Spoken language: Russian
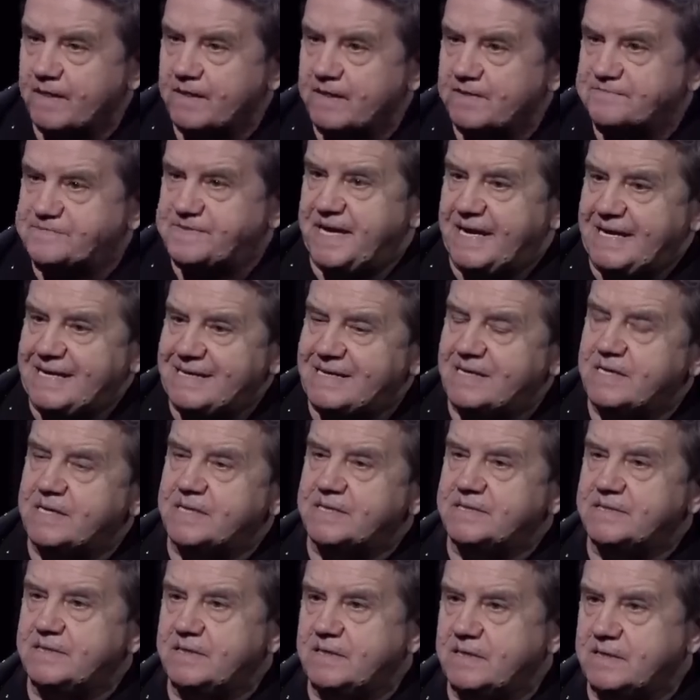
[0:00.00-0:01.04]
в те или
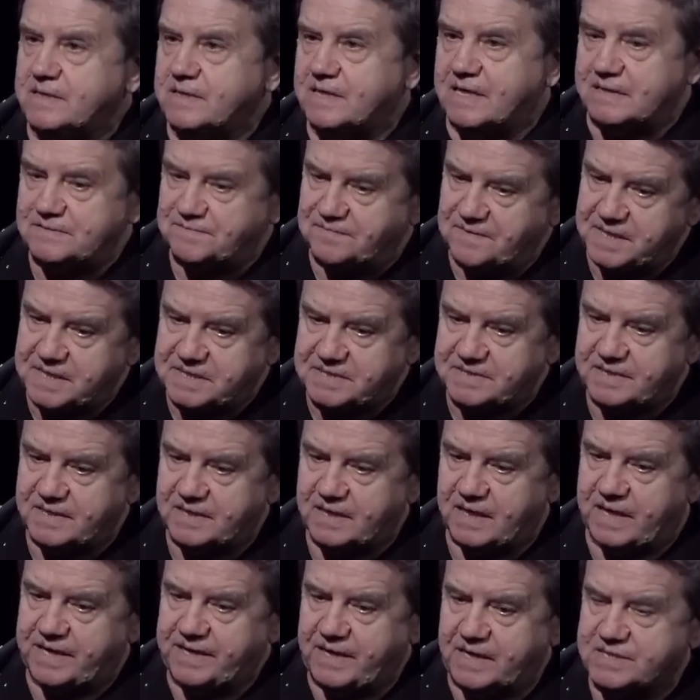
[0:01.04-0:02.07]
иные
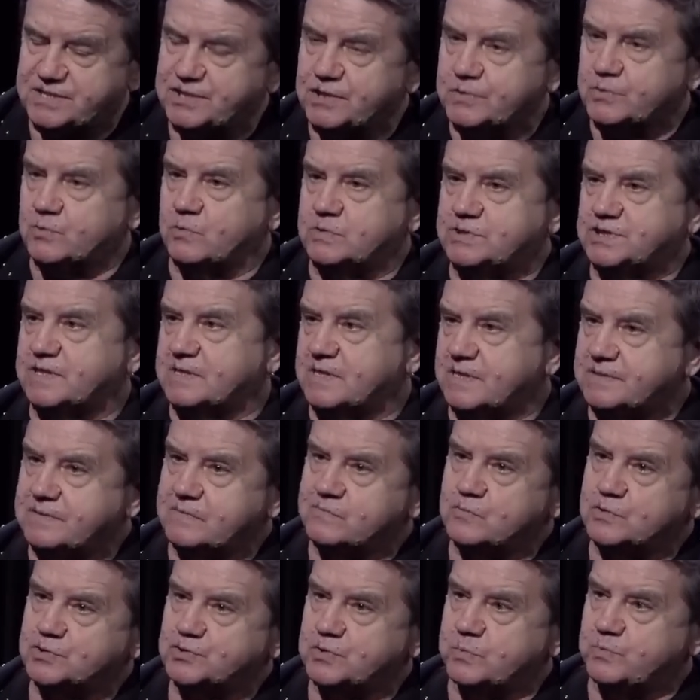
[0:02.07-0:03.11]
конфликтные горячие точки для
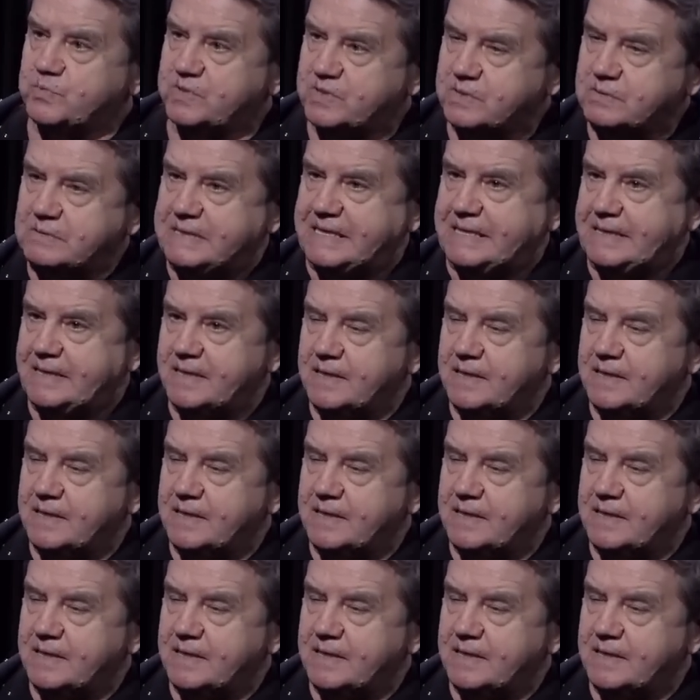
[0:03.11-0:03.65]
того, чтобы